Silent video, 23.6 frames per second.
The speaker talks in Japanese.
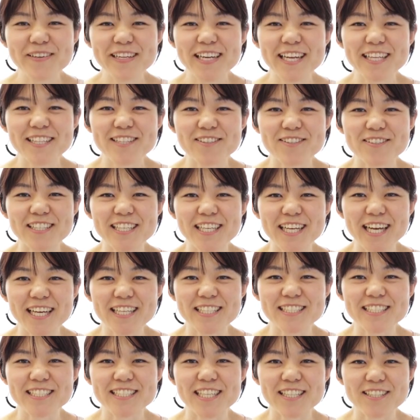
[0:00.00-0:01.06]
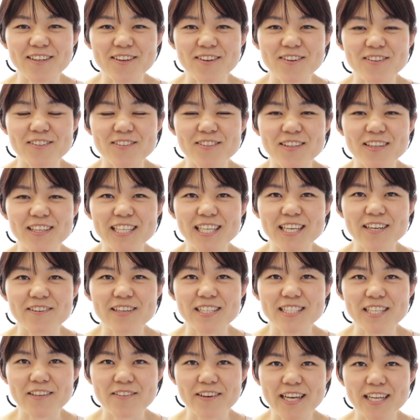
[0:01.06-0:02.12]
タラントに関してのお問い合
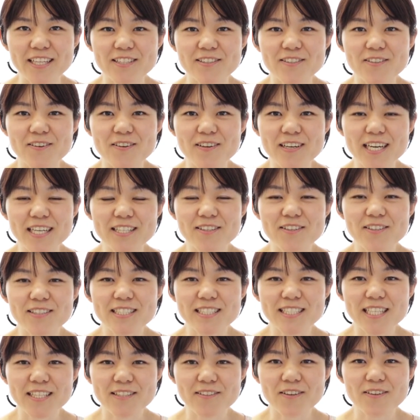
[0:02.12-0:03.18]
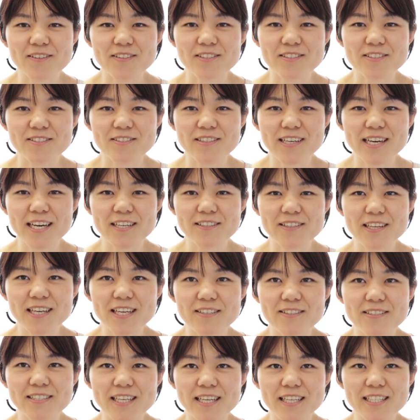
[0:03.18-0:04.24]
わせは動画の下の
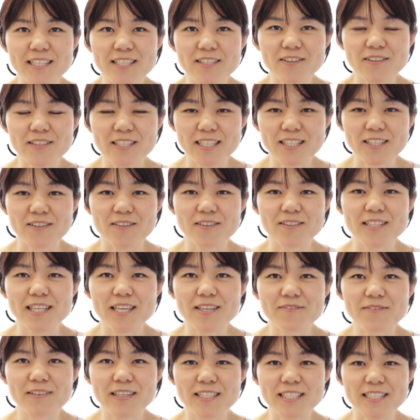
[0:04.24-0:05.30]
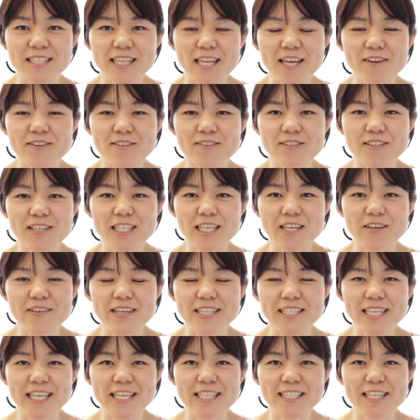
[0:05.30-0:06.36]
URL 先よりお電話にてお問い合
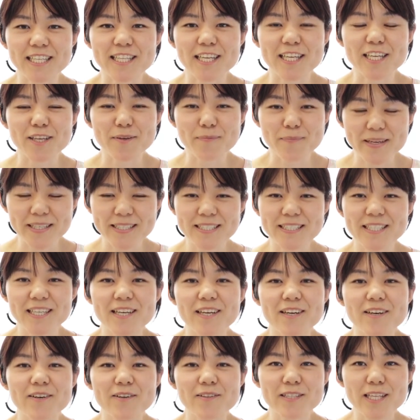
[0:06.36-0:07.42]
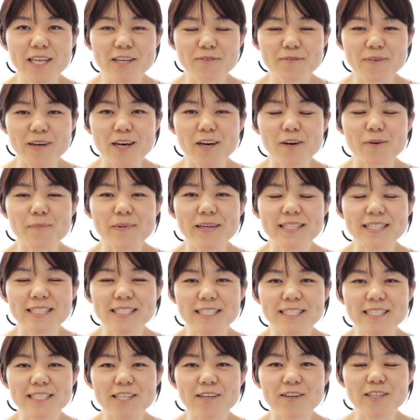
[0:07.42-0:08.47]
わせいただけますお電話お待
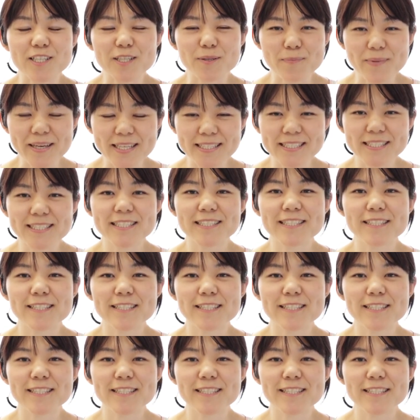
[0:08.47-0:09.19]
ちしております